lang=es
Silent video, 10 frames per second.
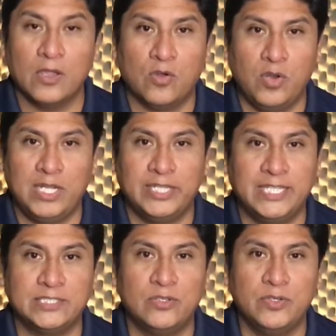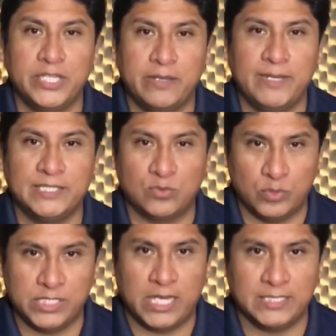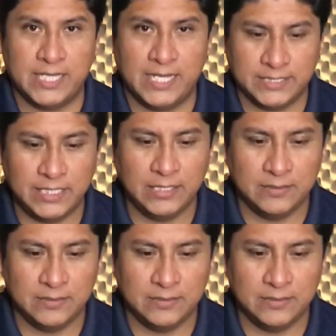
Con el texto debe escucharse así.